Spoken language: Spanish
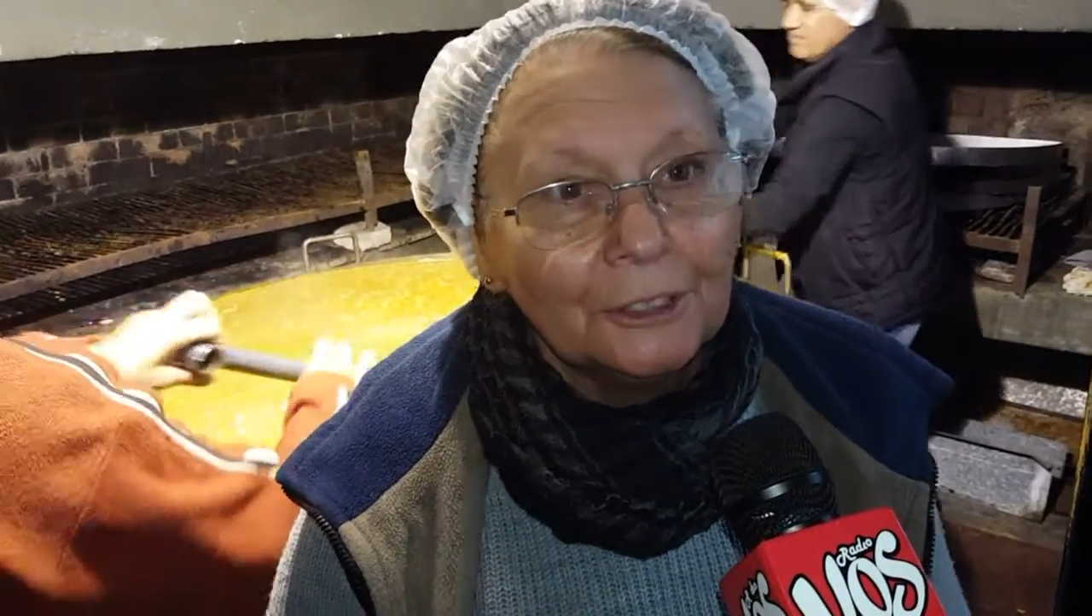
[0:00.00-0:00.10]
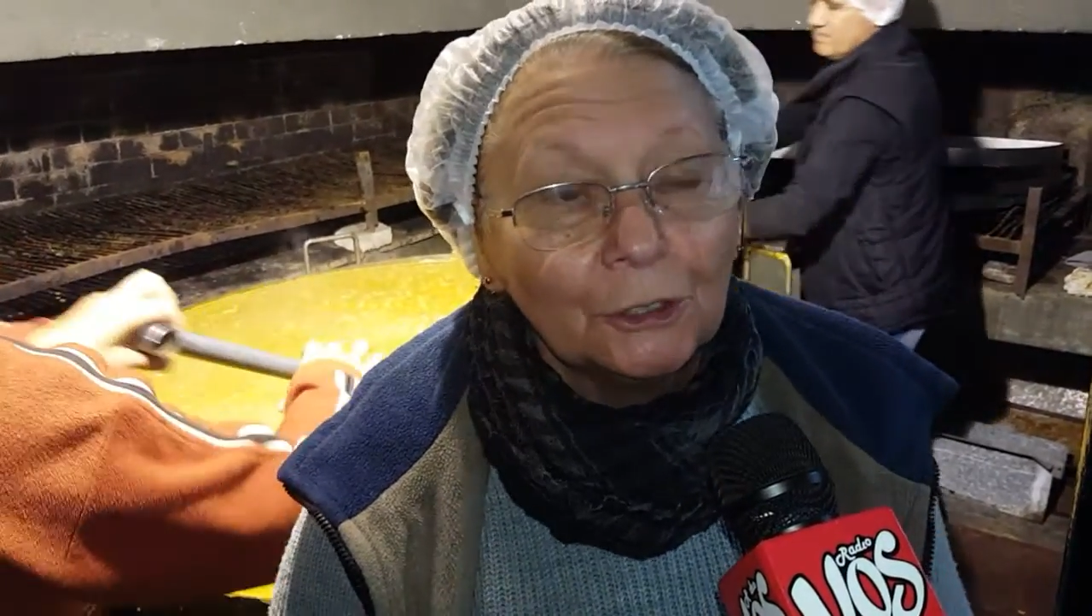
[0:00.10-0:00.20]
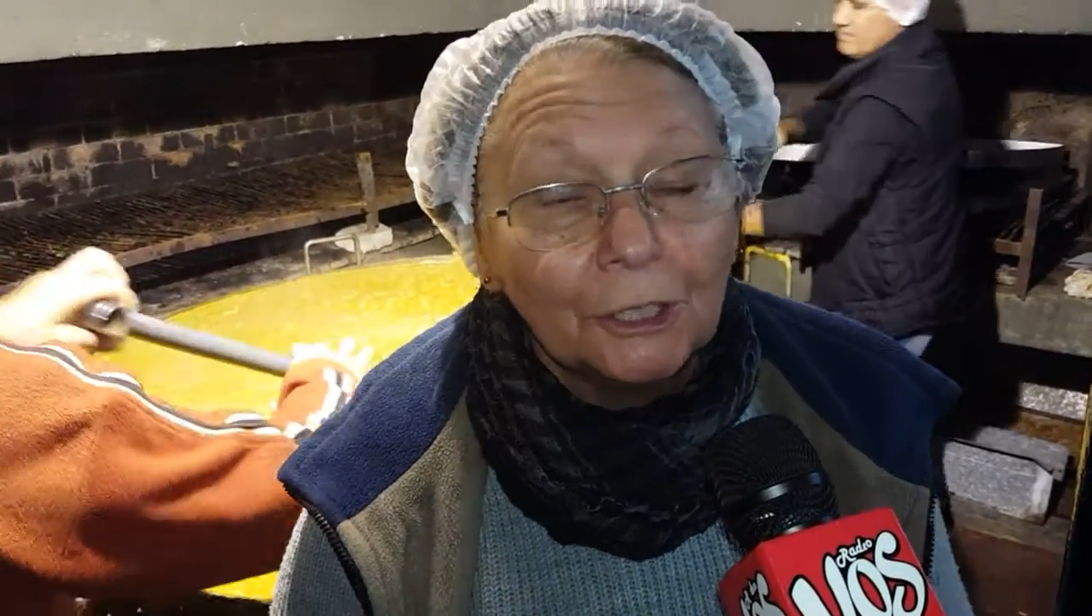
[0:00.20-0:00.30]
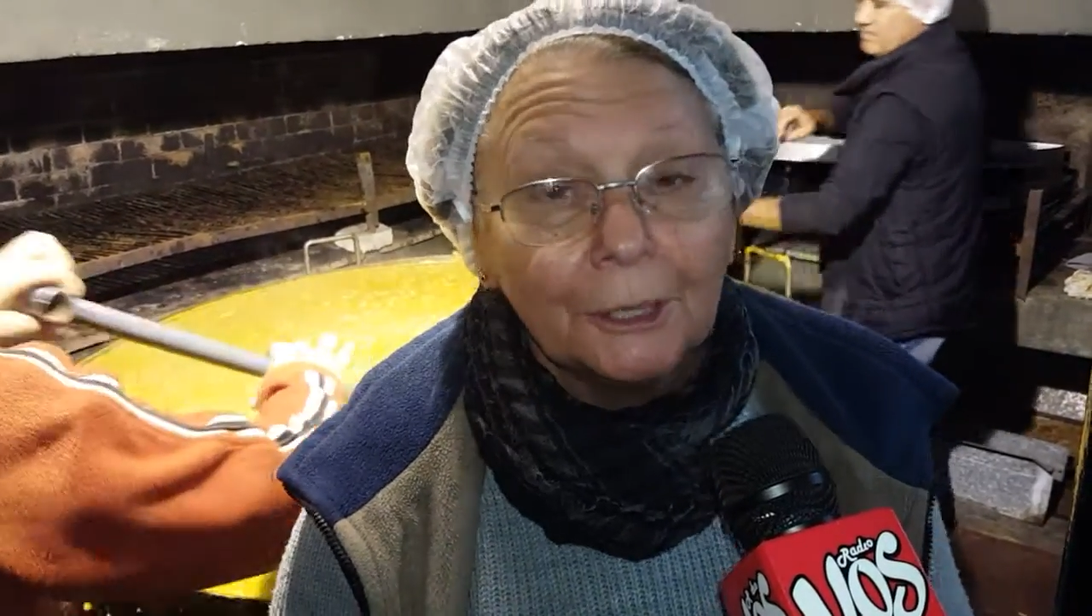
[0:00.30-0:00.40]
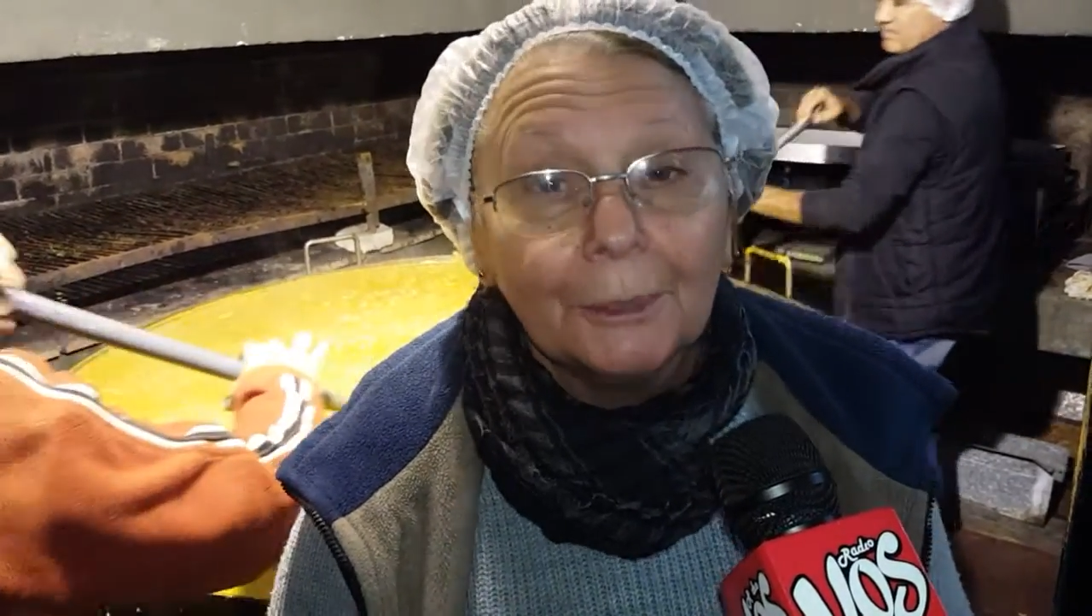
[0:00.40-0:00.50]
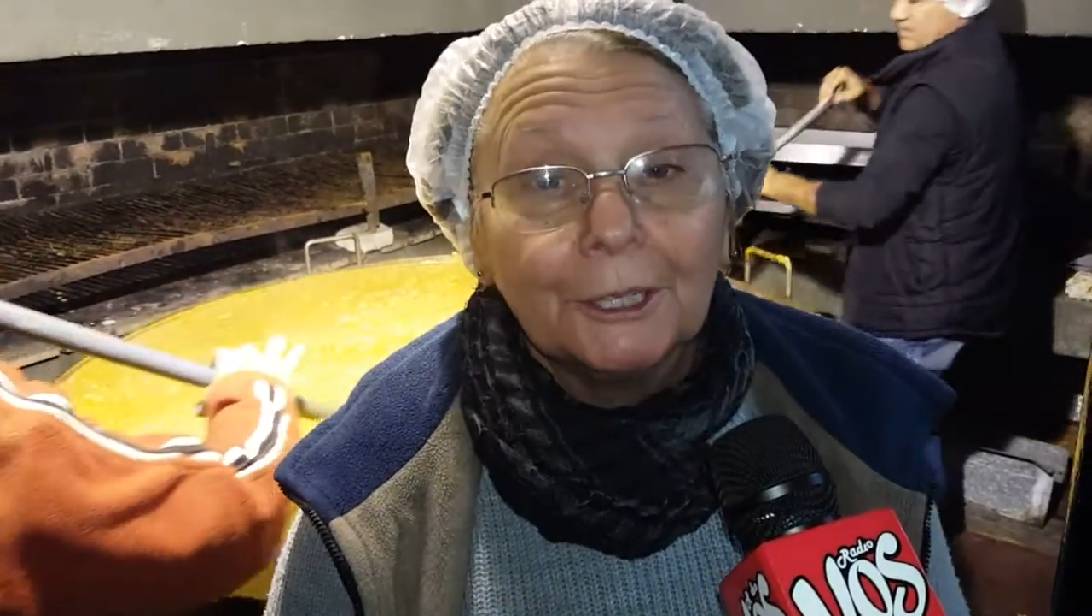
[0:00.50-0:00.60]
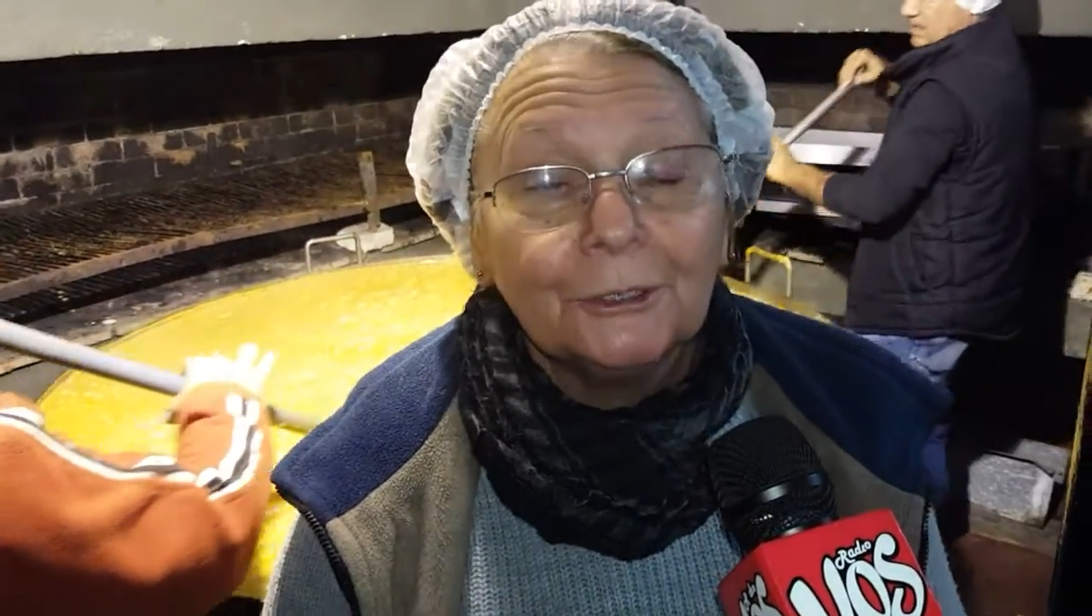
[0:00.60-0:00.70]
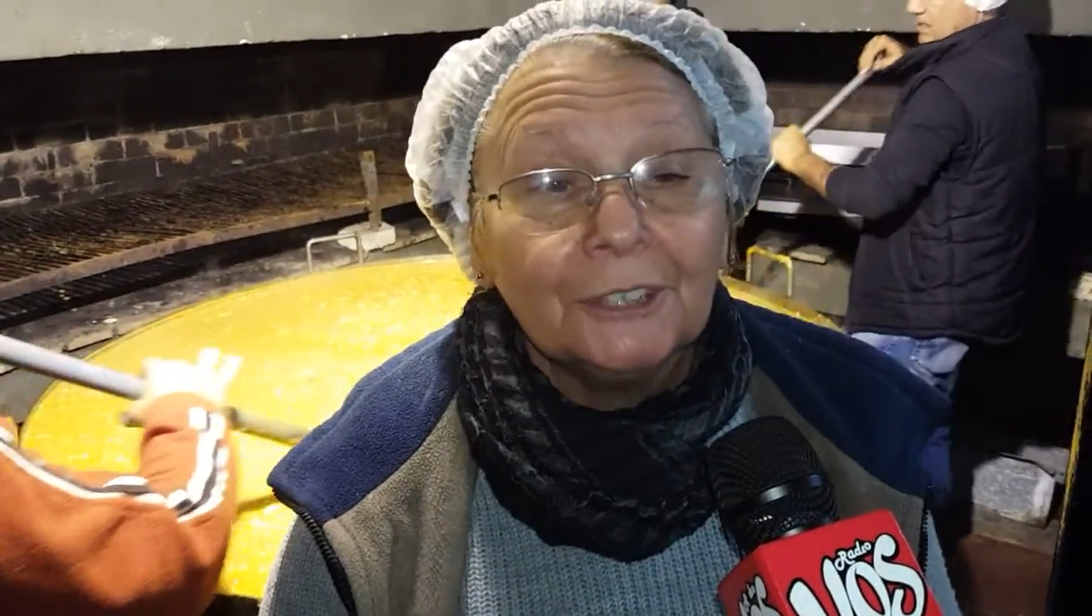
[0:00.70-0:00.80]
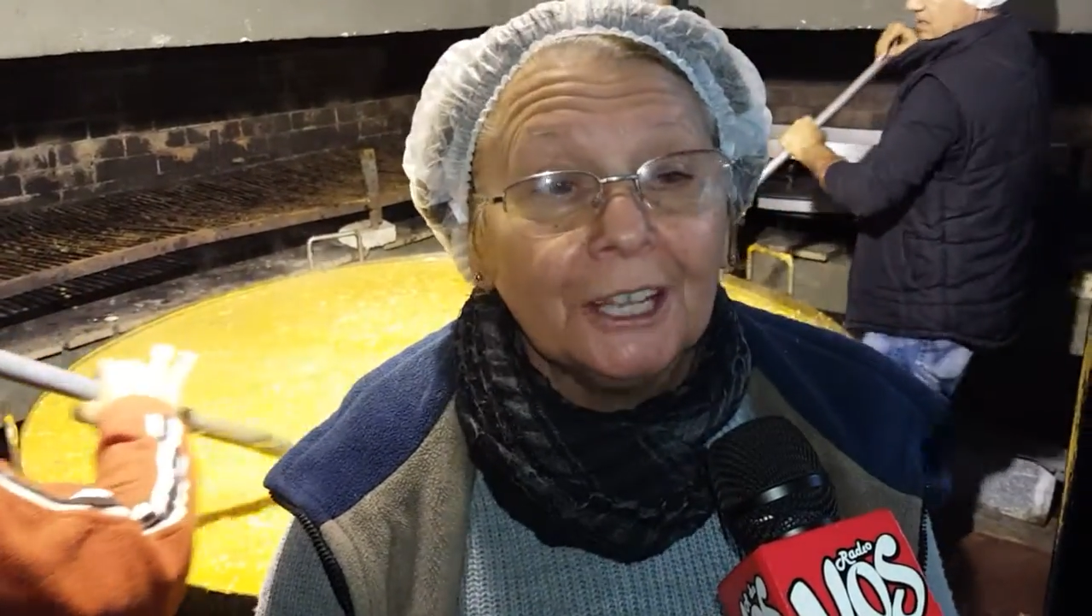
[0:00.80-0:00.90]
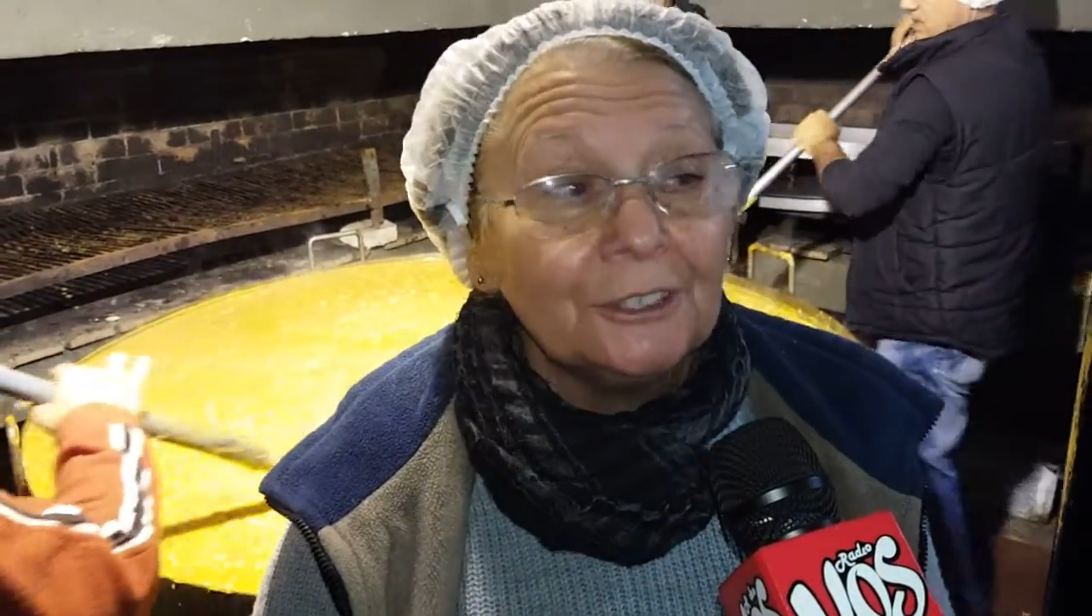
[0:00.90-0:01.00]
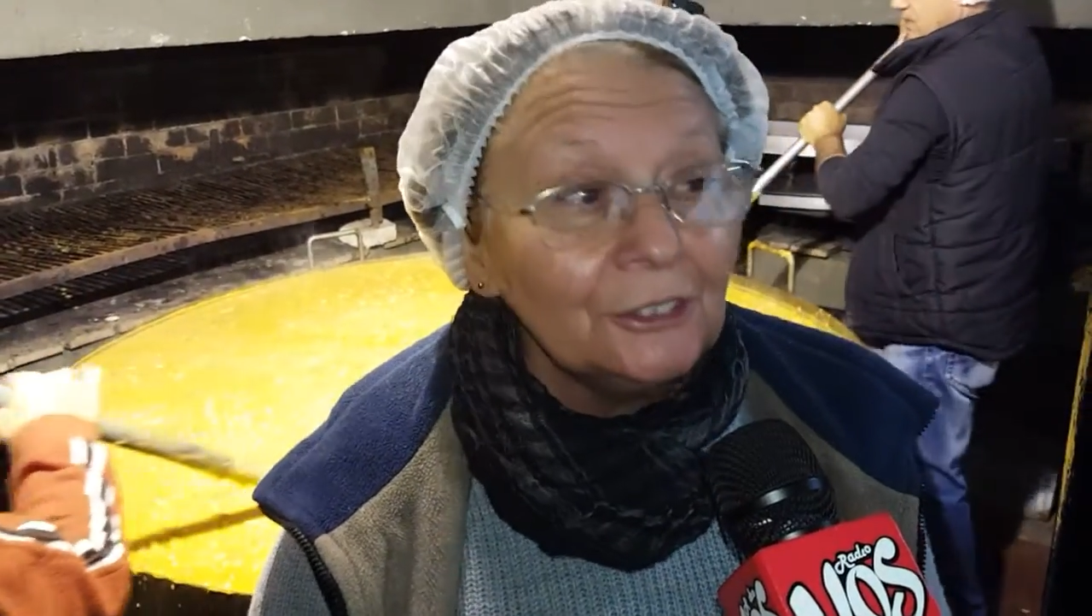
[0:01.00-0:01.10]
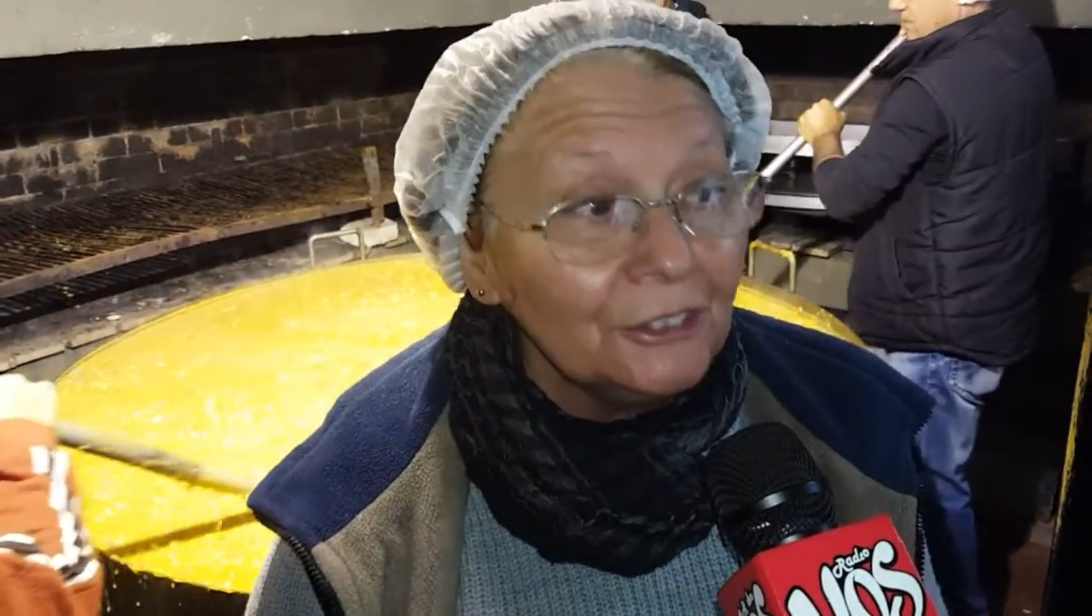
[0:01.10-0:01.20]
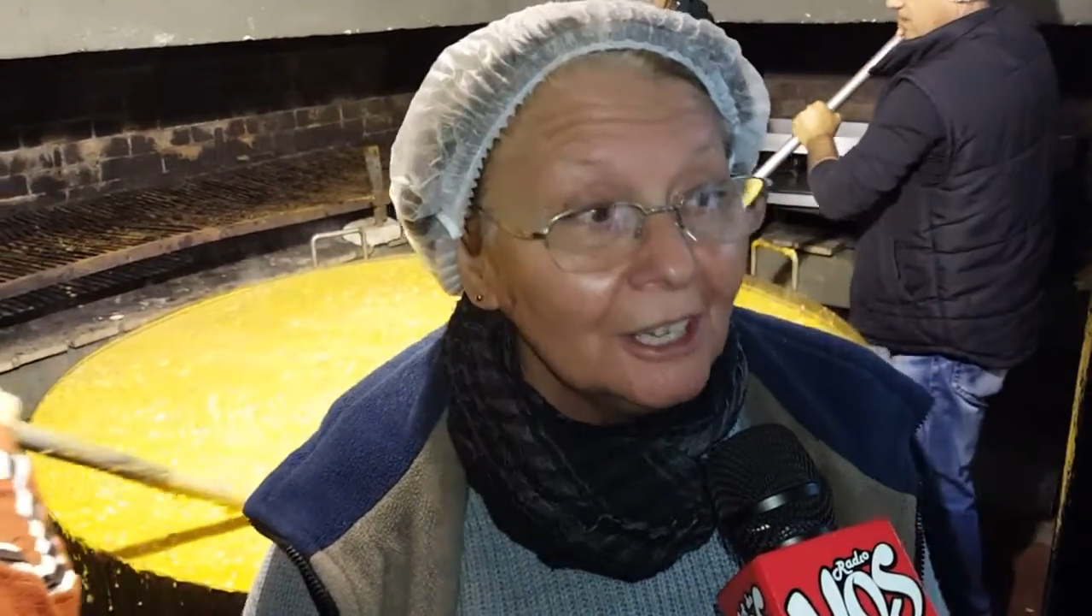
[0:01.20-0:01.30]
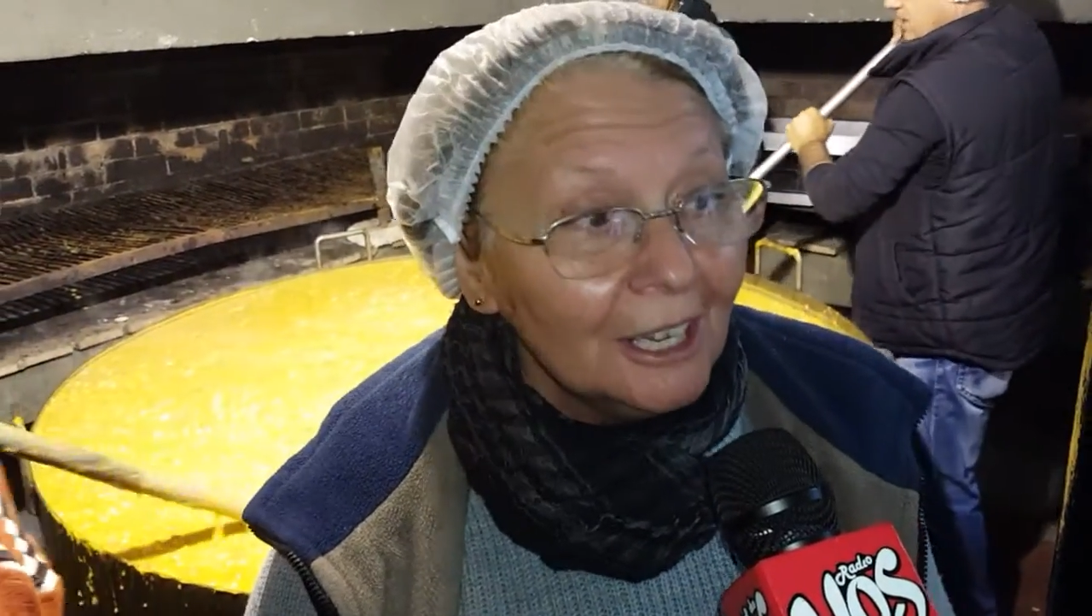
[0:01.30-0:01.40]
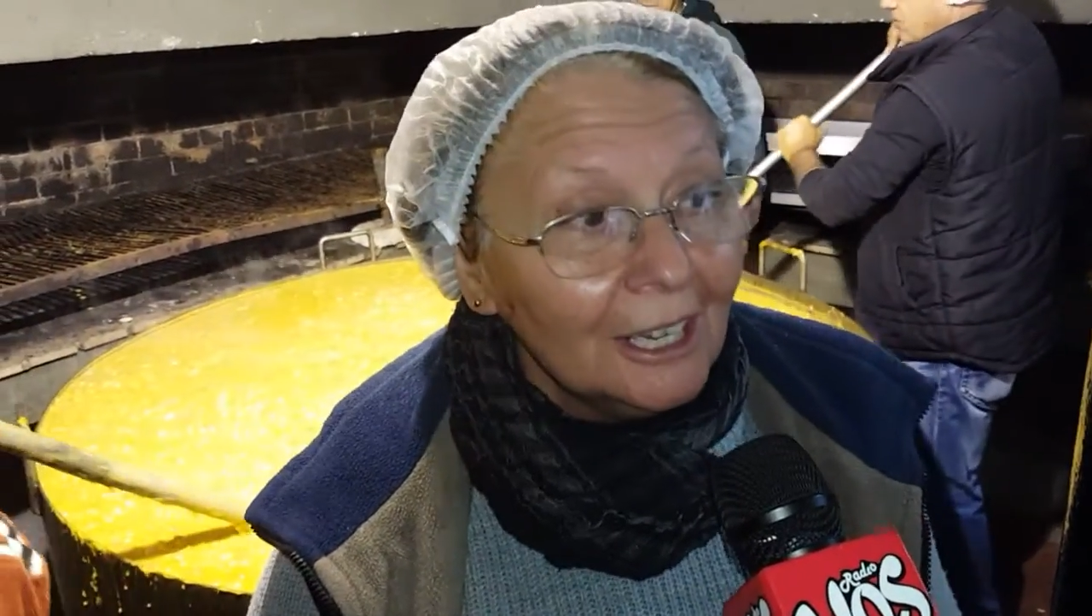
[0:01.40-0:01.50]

haciendo desde varios años